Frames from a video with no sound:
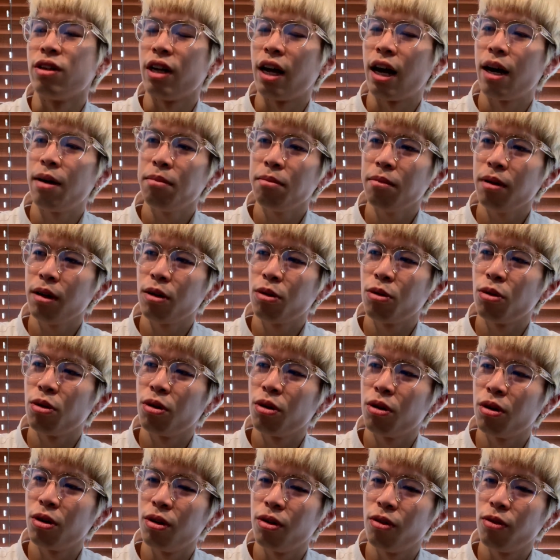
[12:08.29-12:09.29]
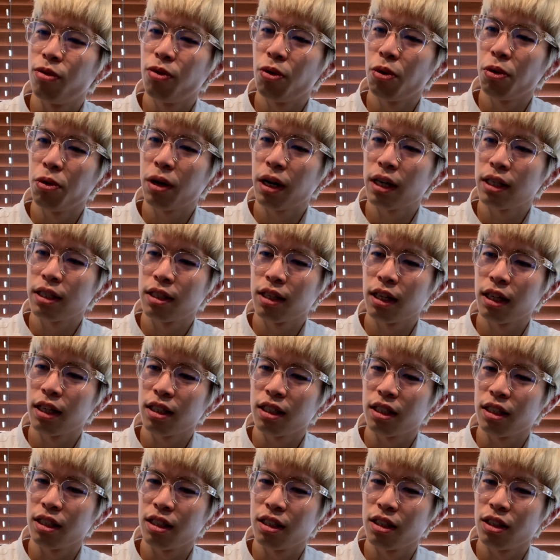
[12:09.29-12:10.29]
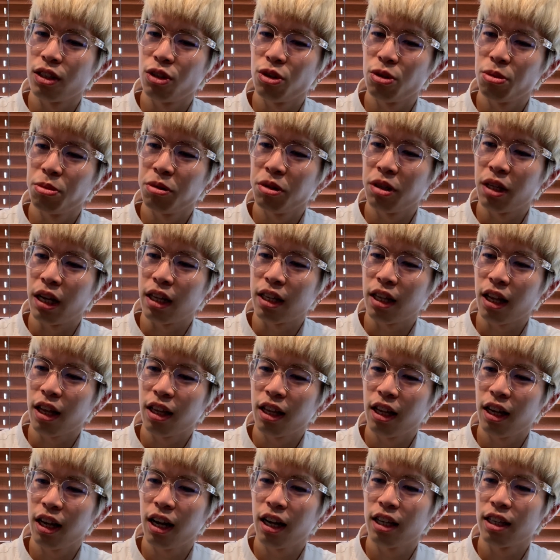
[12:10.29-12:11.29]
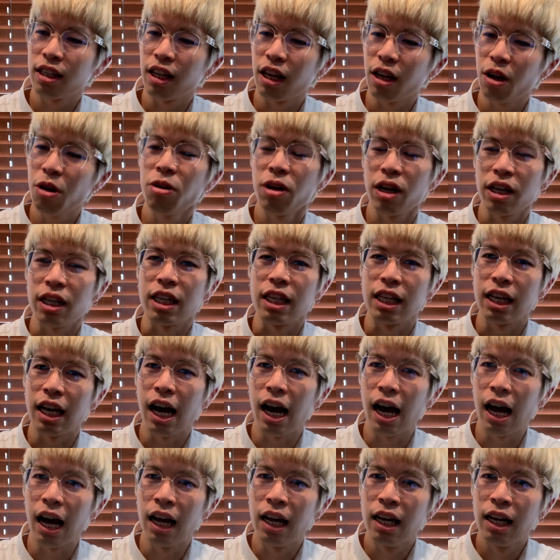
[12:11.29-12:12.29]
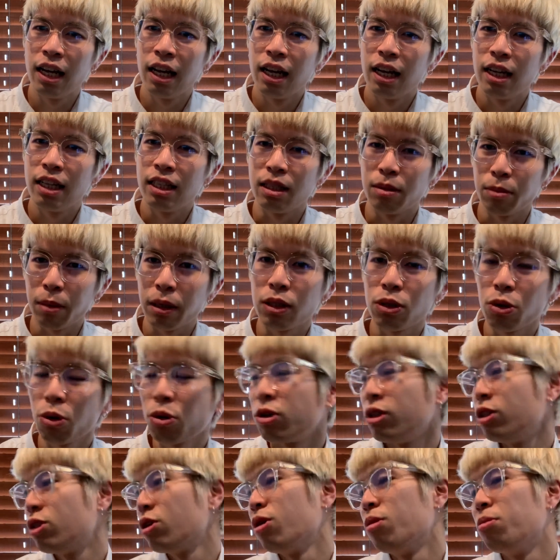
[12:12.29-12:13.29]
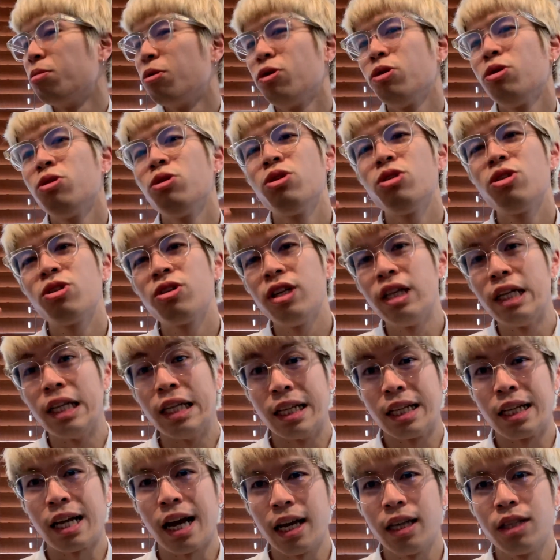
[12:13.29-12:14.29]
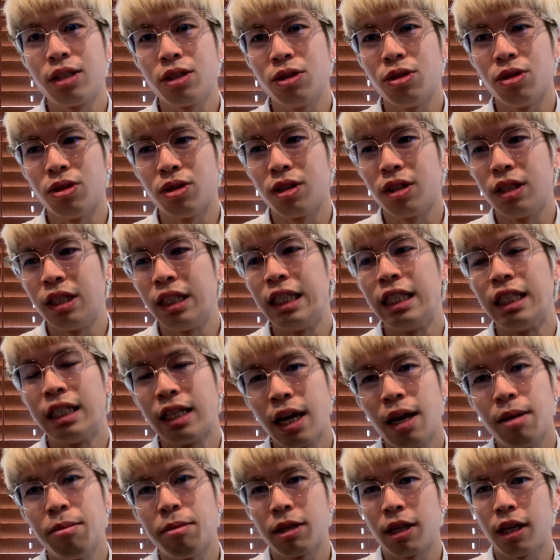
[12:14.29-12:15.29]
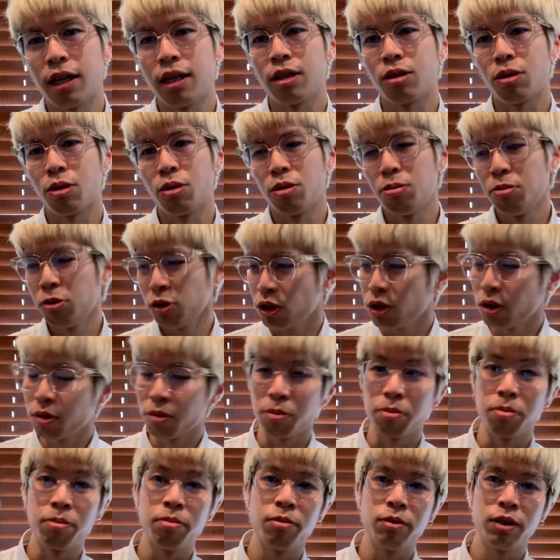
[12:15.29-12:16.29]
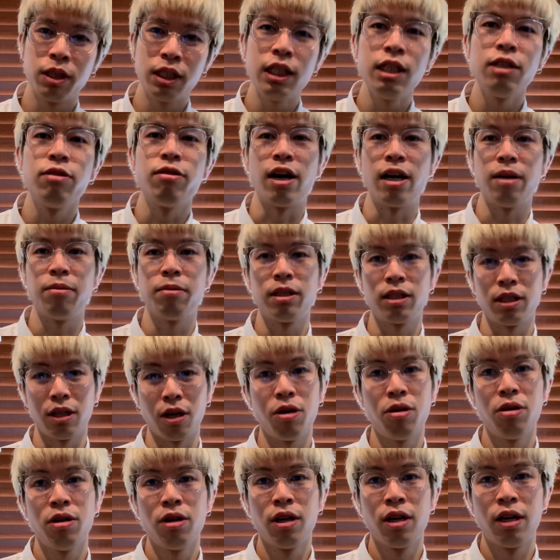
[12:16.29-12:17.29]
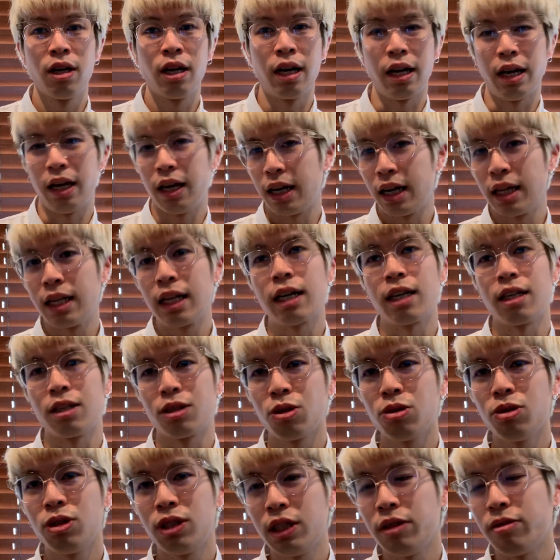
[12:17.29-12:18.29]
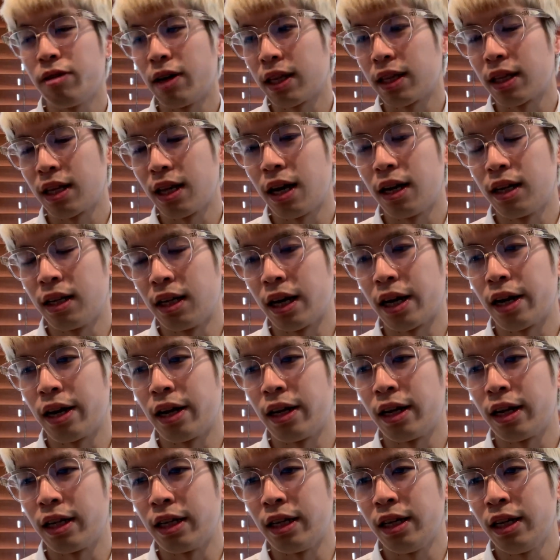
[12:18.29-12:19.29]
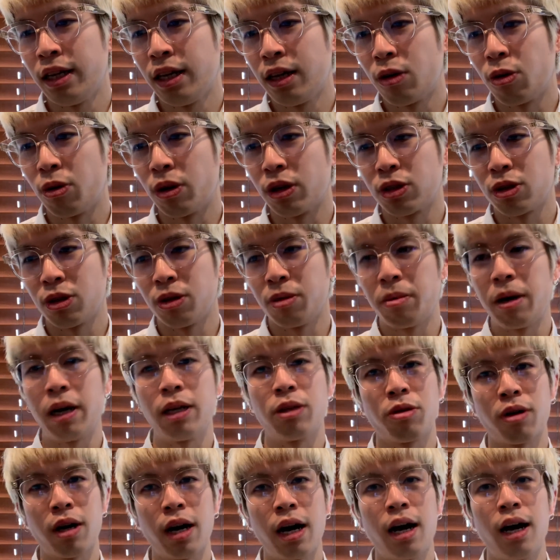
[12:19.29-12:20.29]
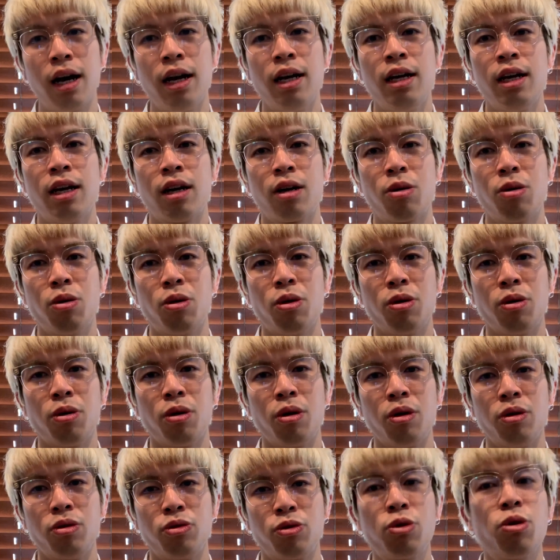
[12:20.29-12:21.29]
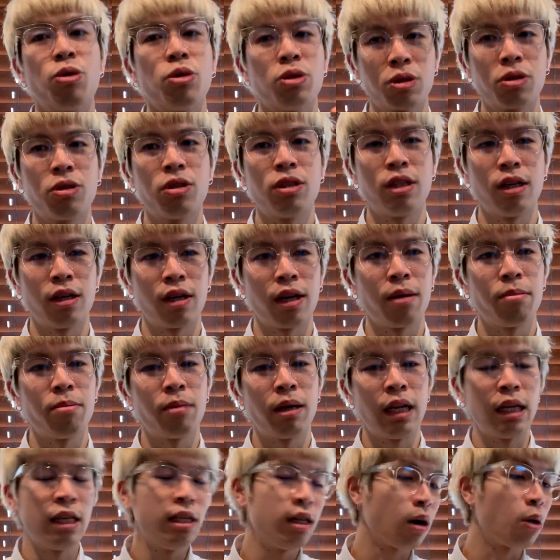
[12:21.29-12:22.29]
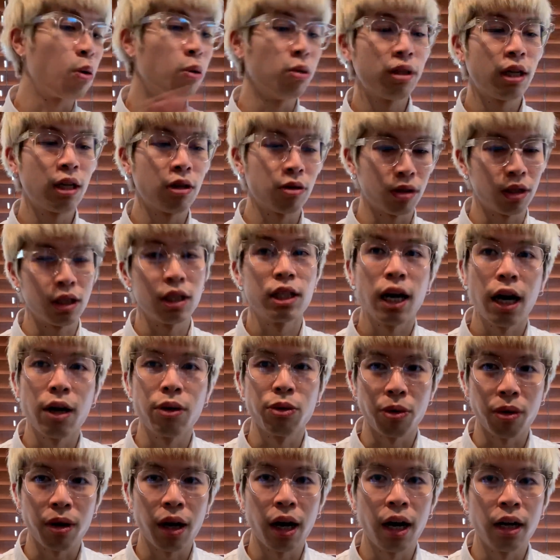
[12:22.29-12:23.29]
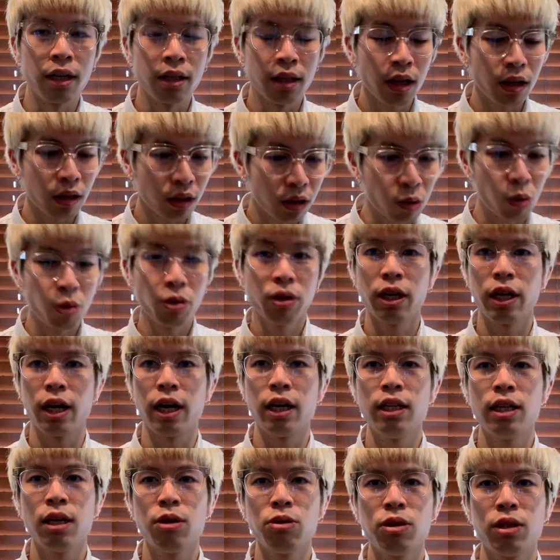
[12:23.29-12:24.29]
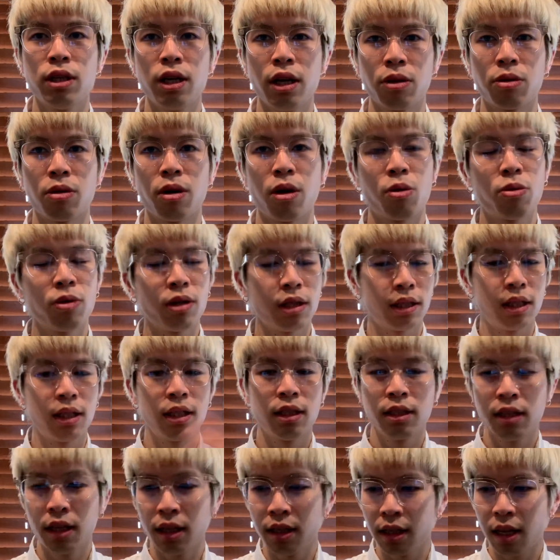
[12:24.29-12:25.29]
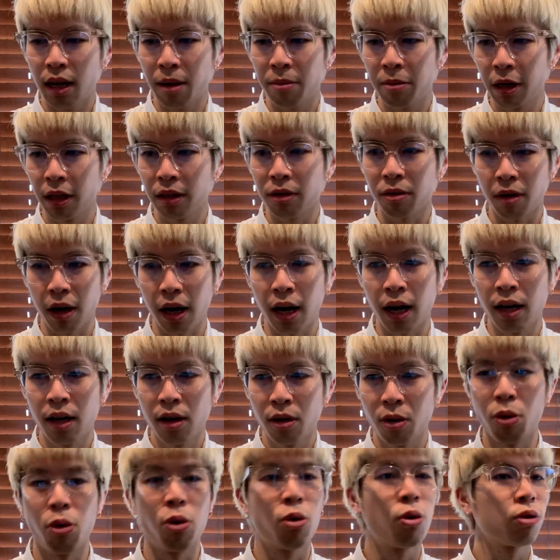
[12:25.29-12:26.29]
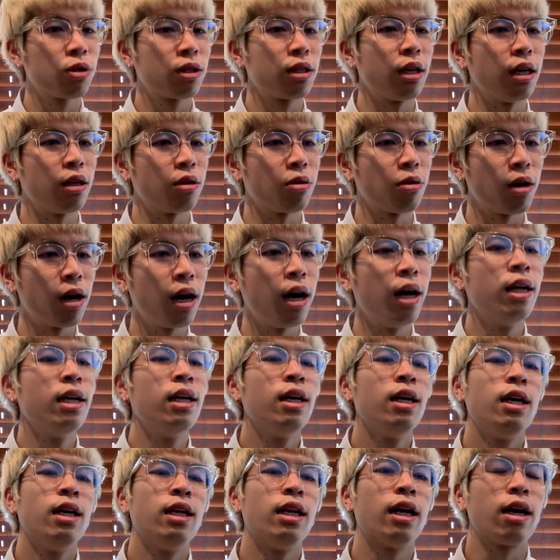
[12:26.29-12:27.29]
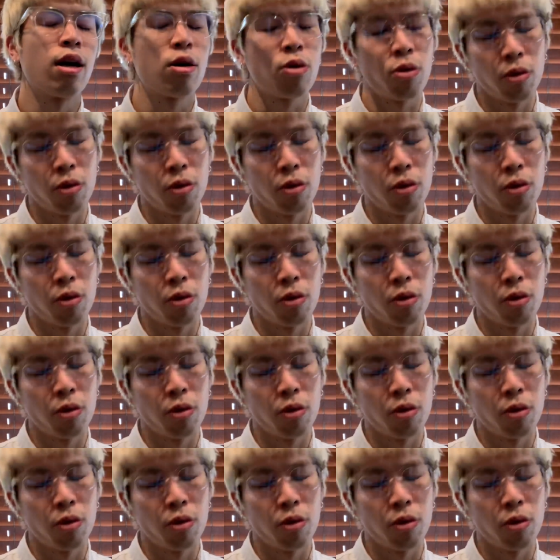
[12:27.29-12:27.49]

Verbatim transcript: よね。あんまりこう、フォーカスが十分に当たってなかったような気がします。特にそのものづくりに対する姿勢みたいなところ。もちろんシーンはありましたよ。映画の中でそういうシーンはあった。だから何コレクションの前とか、こう、服を作ってる現場で、いや、こんなの違うとか、な、こんなやり直しだよとか、こんな全然ダメとか、こう怒ったりとか、なんか